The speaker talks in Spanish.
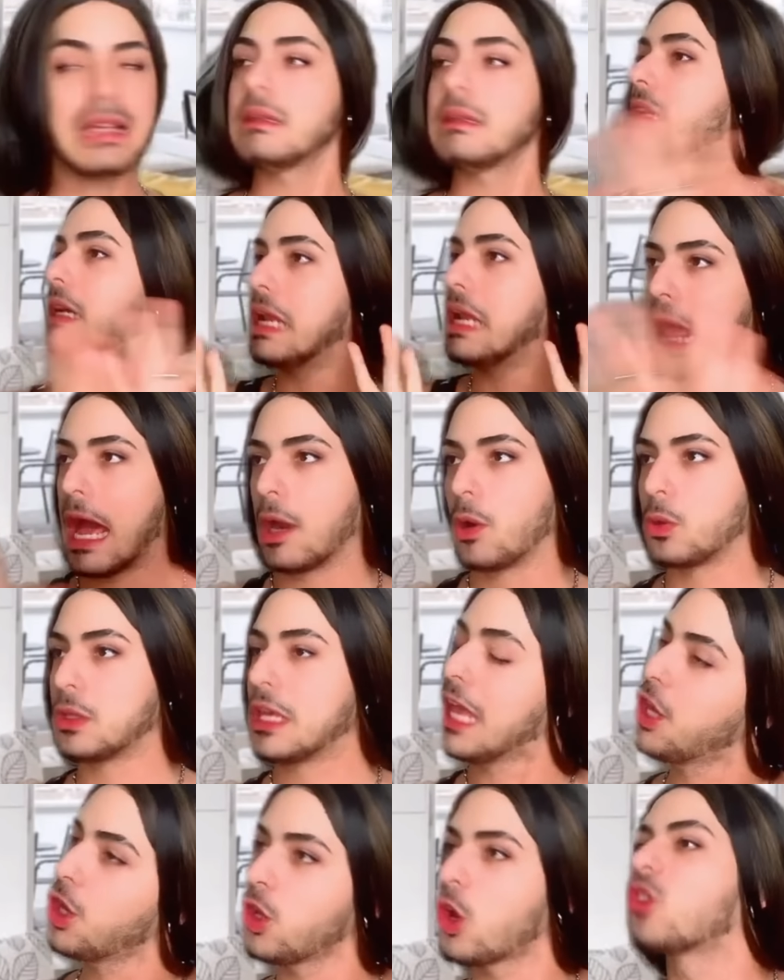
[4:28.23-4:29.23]
Claro, ya
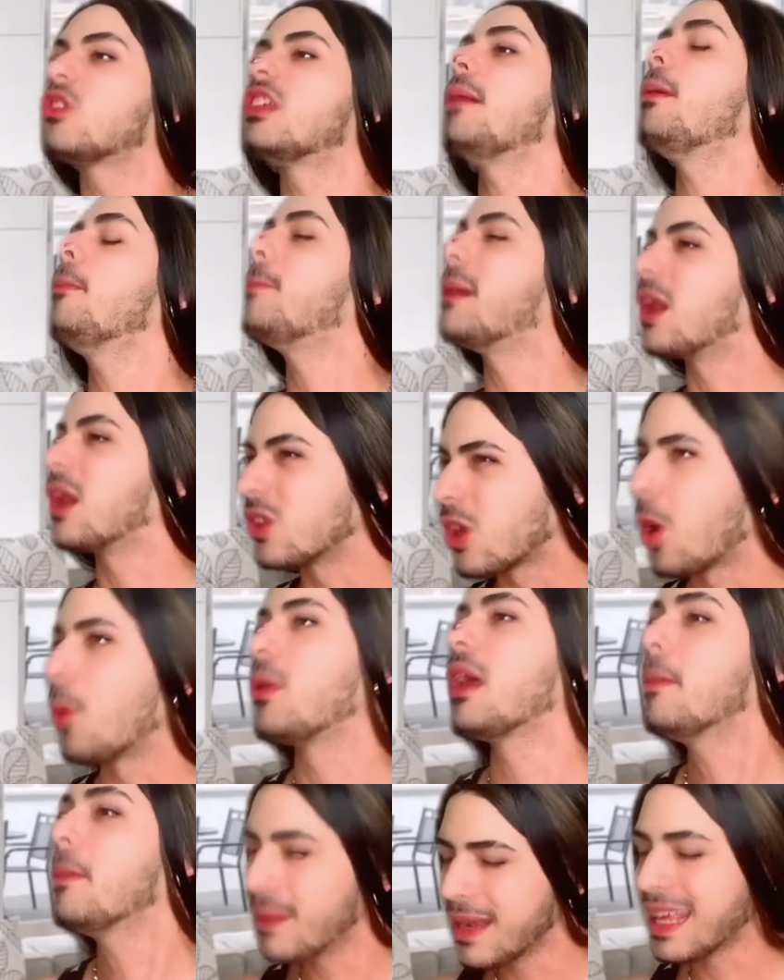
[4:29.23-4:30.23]
ellos lo saben, pero te lo voy
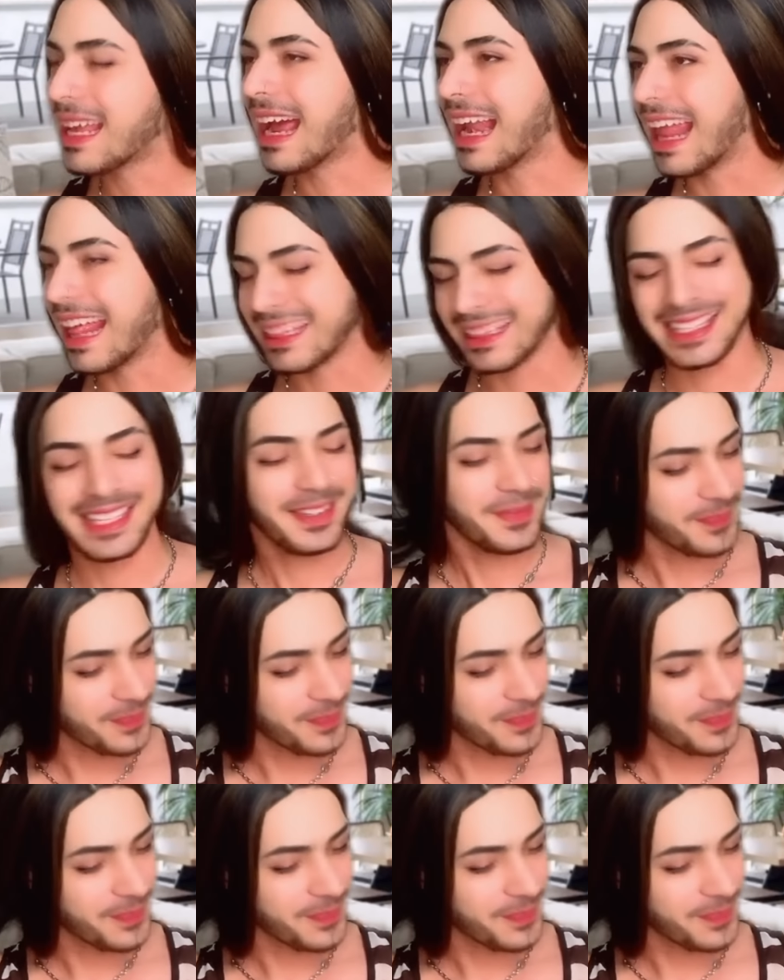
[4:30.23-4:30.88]
a explicar a ti.